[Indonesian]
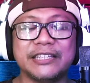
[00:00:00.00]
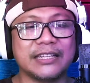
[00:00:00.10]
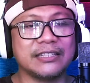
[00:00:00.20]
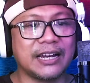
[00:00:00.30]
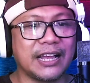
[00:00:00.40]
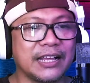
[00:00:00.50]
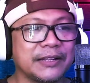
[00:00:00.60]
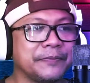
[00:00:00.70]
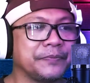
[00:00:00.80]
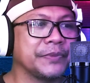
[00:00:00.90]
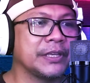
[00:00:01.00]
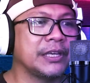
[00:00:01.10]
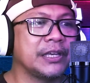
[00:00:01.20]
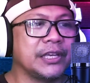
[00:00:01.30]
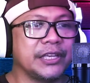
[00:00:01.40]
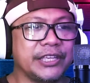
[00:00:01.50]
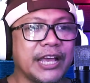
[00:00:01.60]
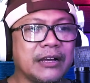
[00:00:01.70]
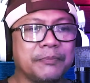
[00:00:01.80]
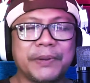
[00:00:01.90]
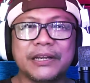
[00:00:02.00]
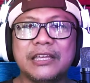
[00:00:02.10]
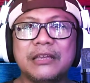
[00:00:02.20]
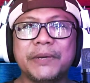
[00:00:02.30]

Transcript: Chandra yang pergi